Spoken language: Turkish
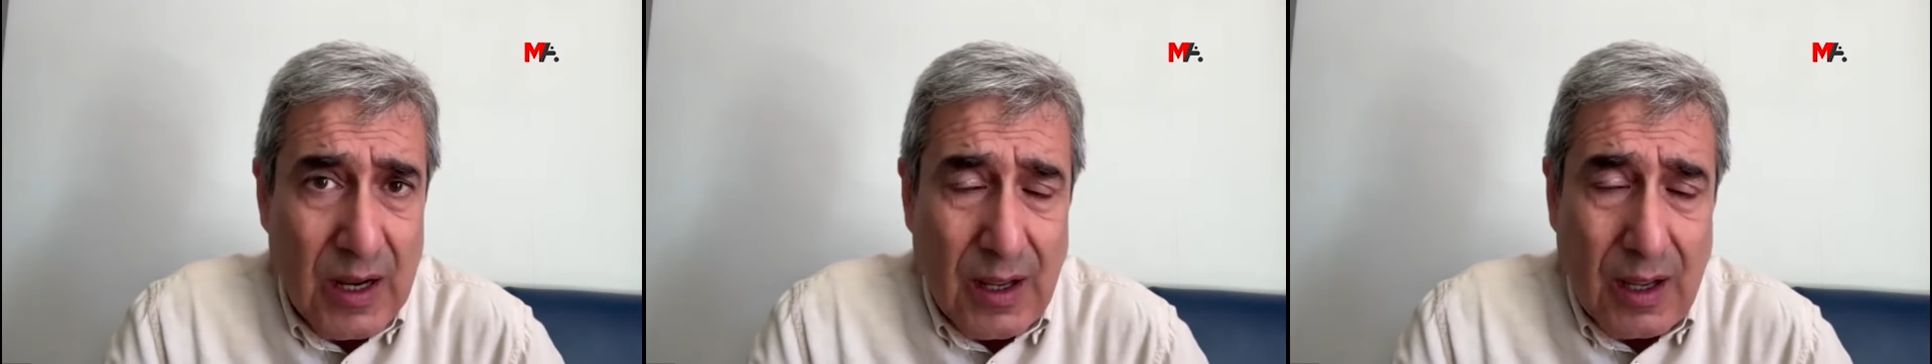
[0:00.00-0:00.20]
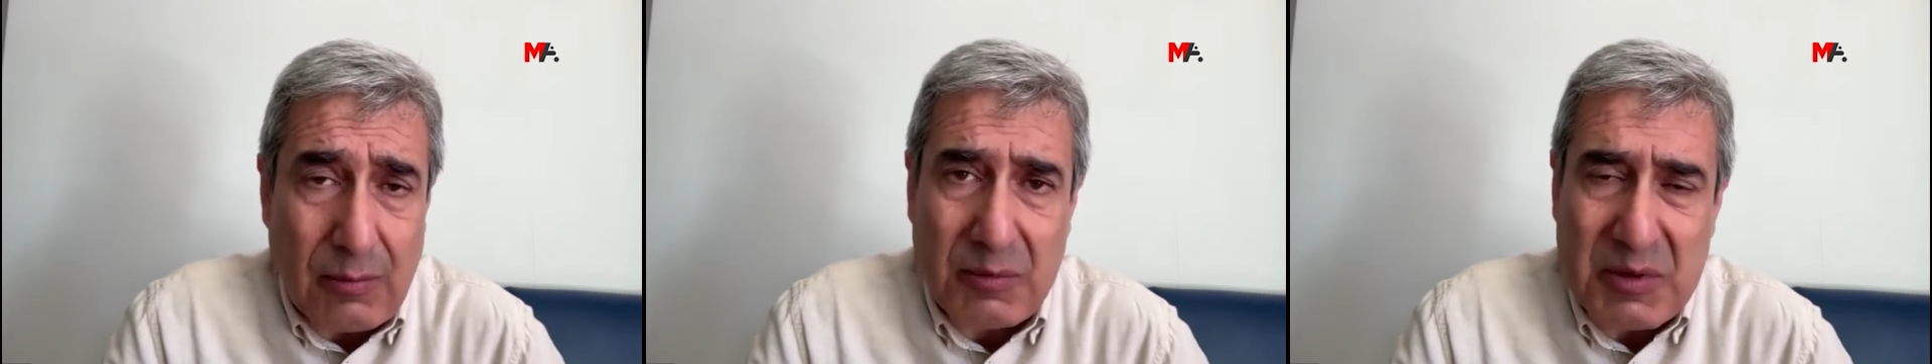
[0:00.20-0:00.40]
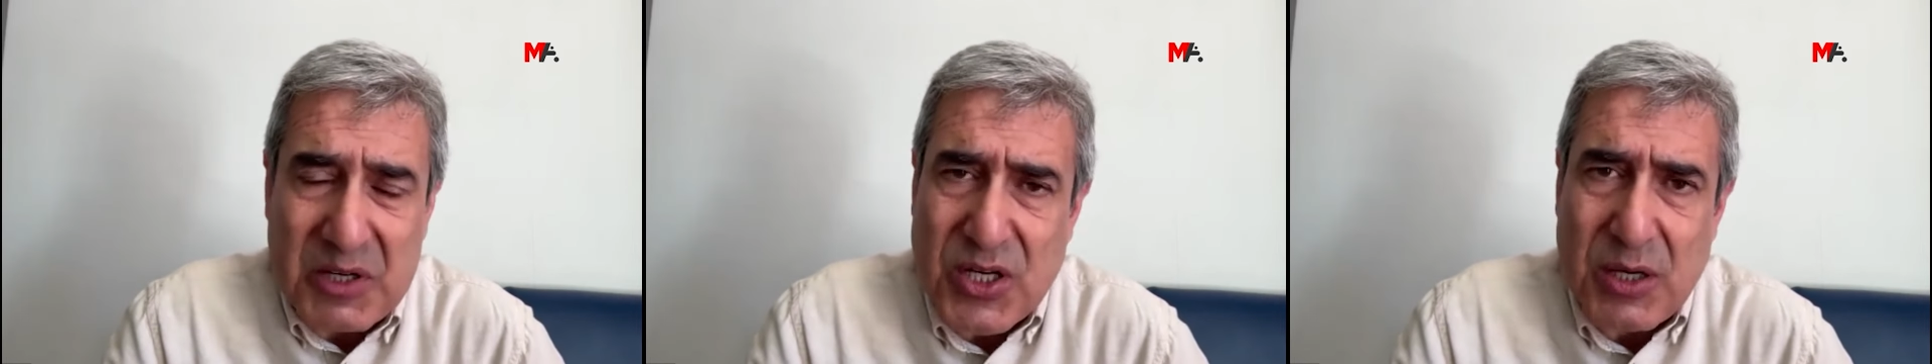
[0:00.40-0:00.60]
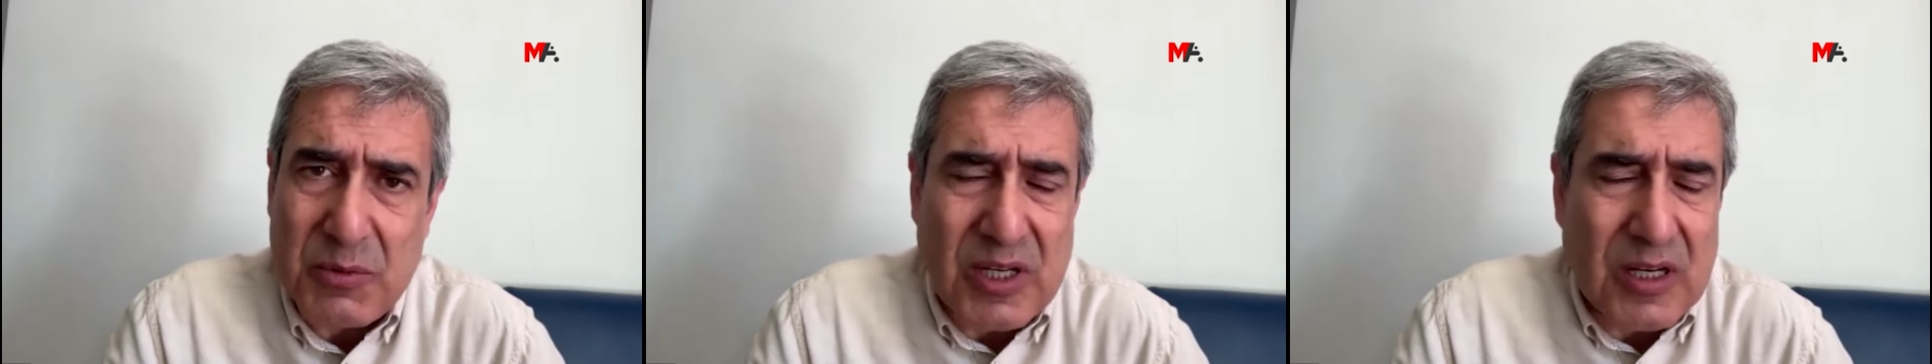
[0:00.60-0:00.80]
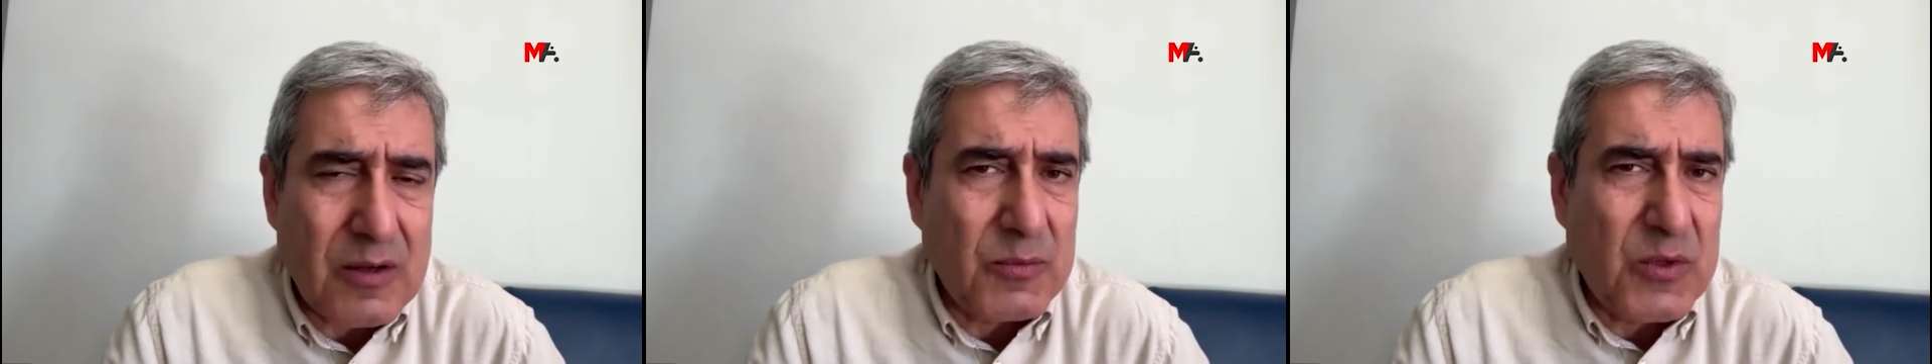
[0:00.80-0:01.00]
Ama başka
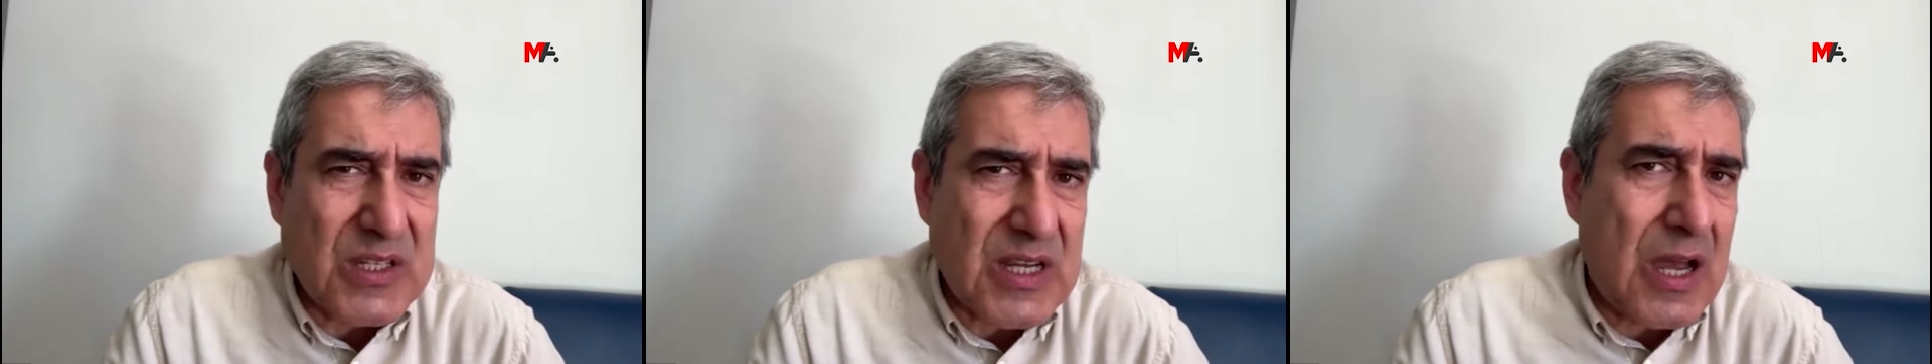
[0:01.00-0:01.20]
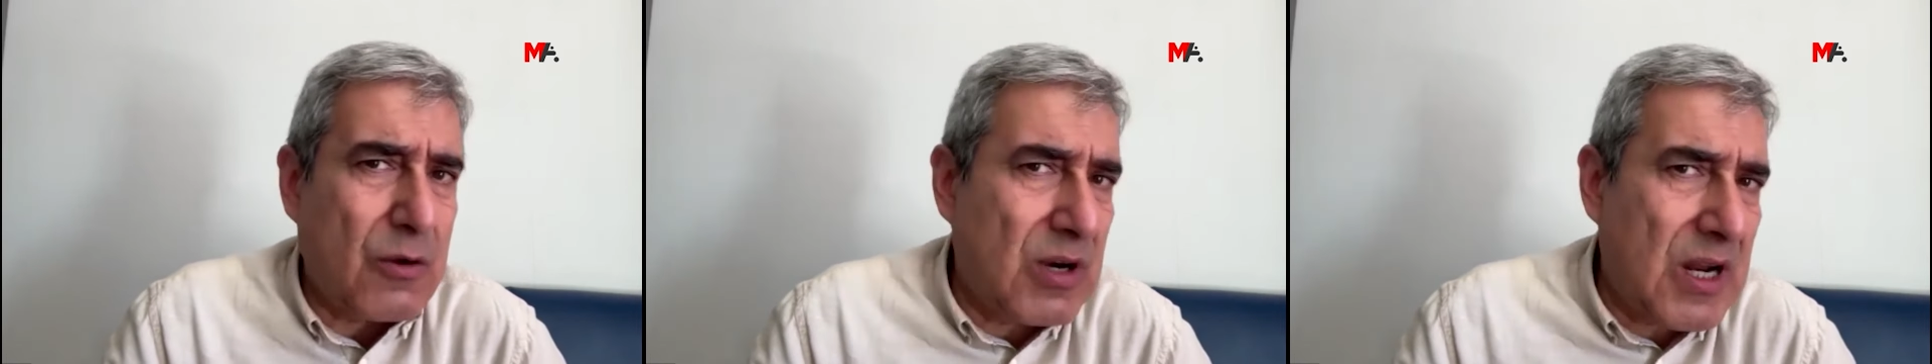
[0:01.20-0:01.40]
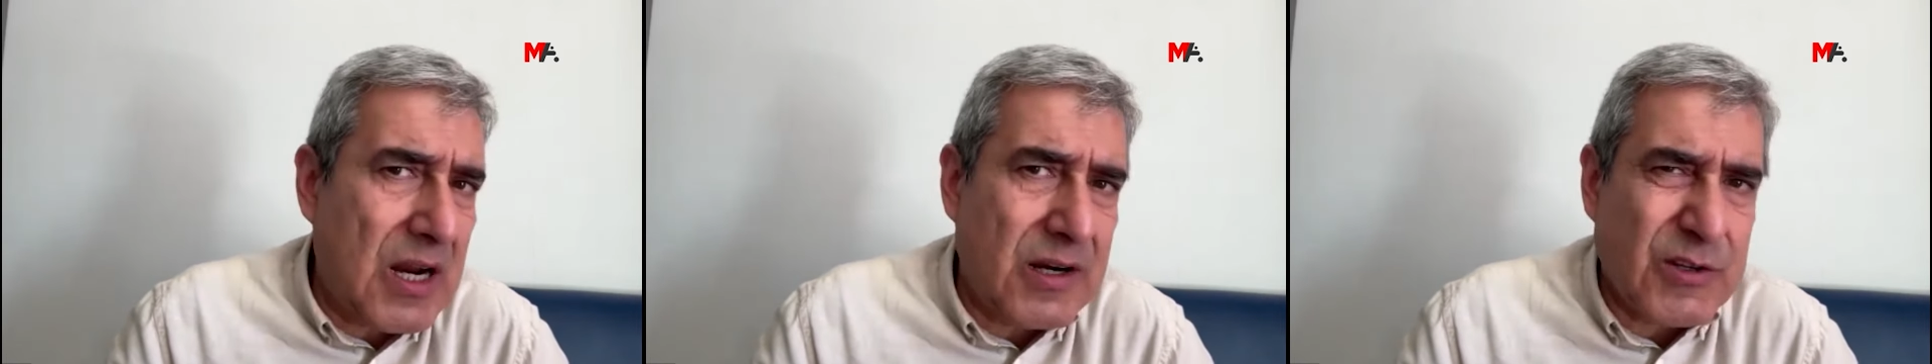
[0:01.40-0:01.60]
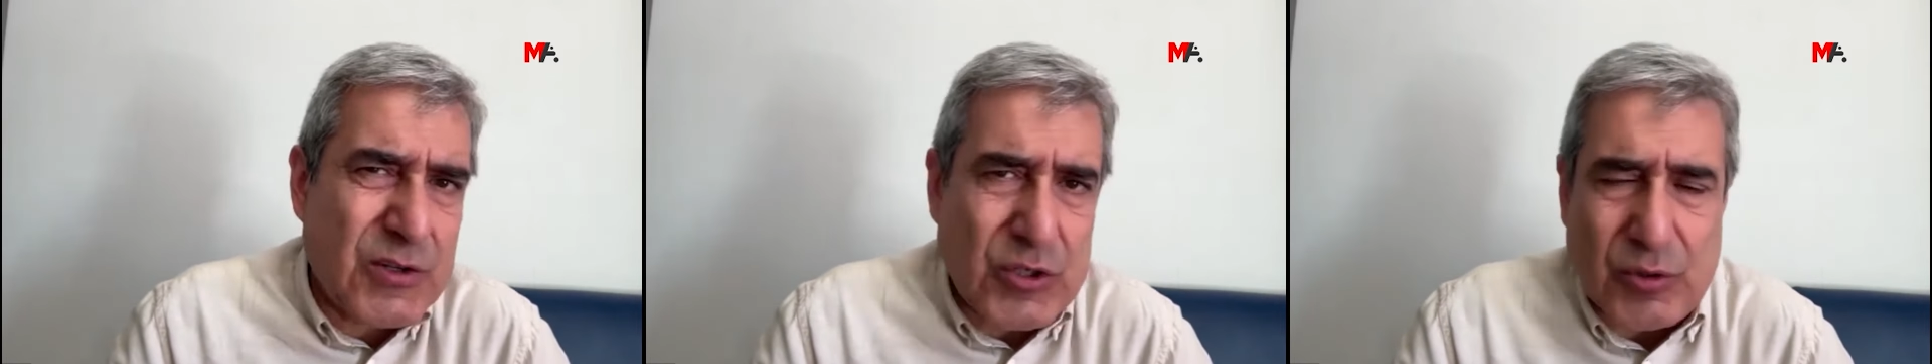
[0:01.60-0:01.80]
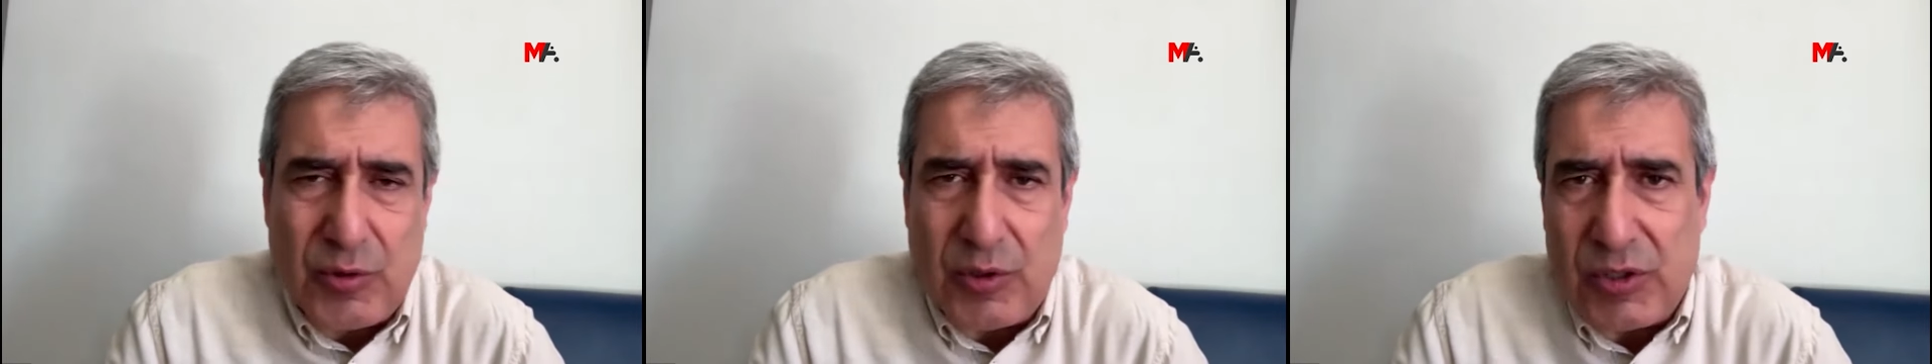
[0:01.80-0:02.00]
bir takım tezahürlerle
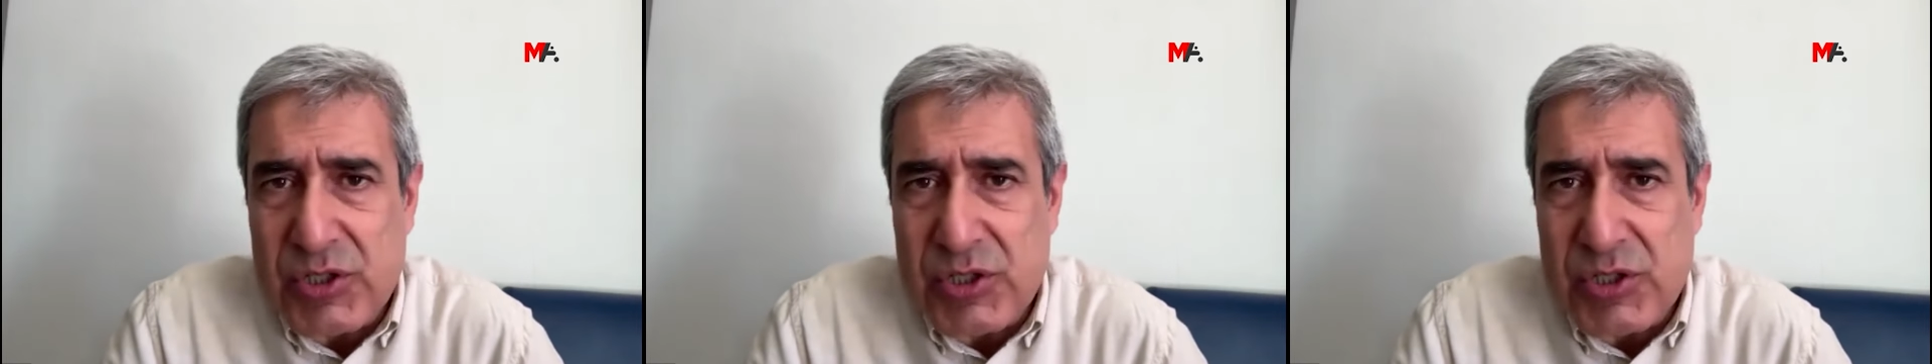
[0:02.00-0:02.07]
çıkıyor.